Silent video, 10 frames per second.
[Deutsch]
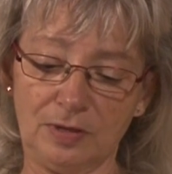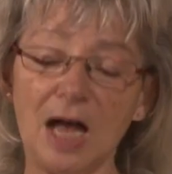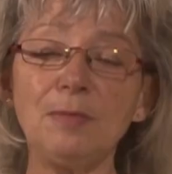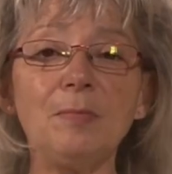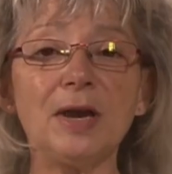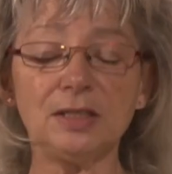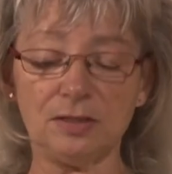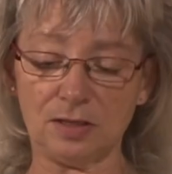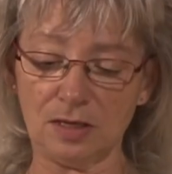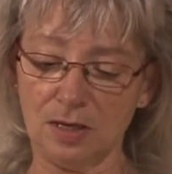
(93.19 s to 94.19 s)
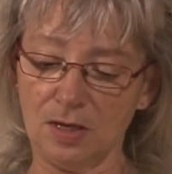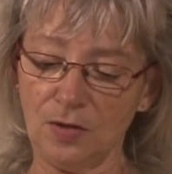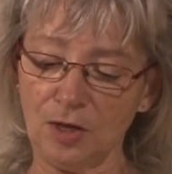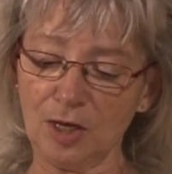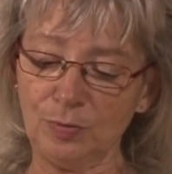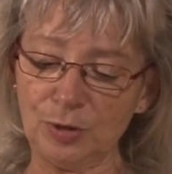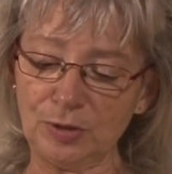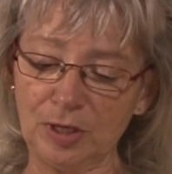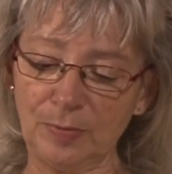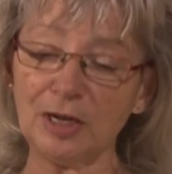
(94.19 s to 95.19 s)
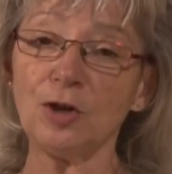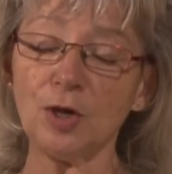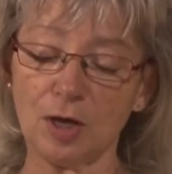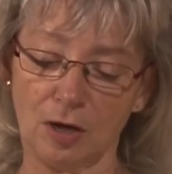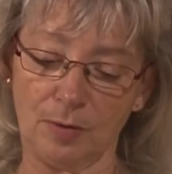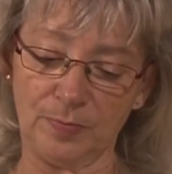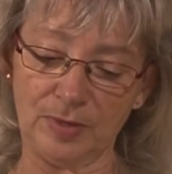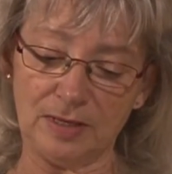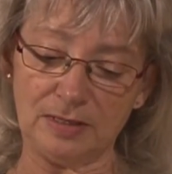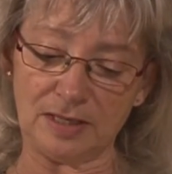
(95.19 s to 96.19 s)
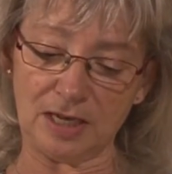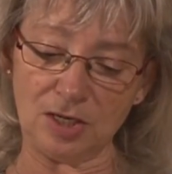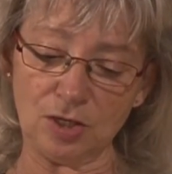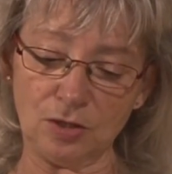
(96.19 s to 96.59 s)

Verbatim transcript: Aber meinte, er müsste dabei Glück haben, denn